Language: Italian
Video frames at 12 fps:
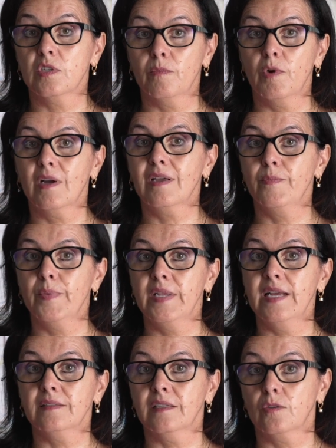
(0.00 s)
siamo anche
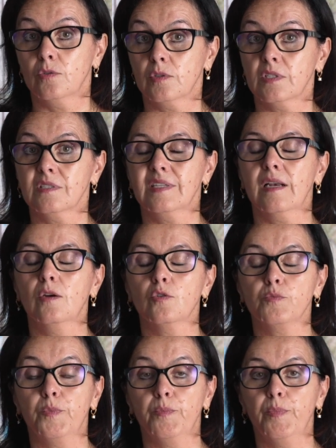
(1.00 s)
impegnati a contrastare
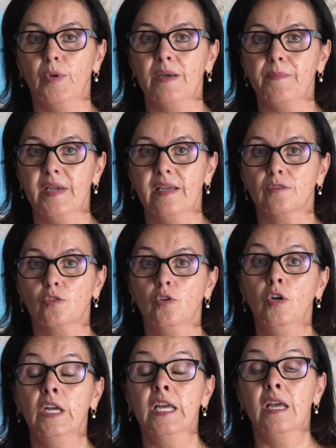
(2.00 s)
lo
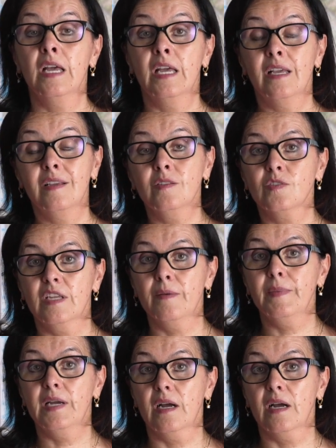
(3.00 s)
spopolamento insieme